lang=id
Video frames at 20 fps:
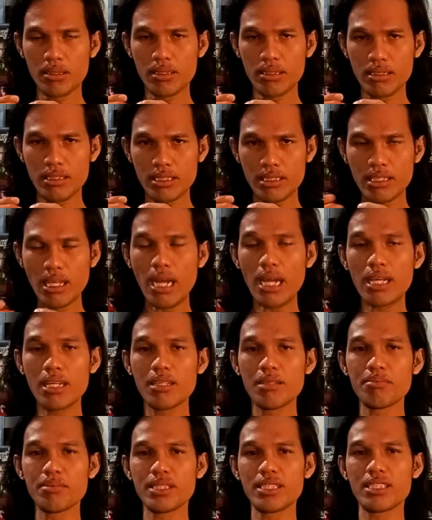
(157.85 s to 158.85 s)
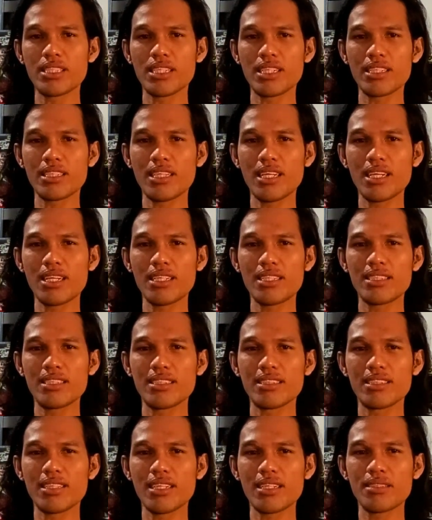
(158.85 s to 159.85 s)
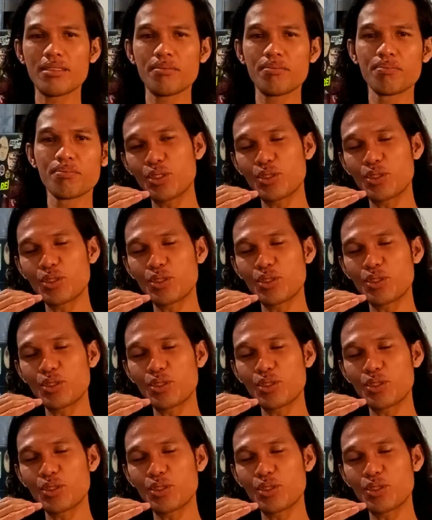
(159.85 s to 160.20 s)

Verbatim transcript: detail menceritakan tentang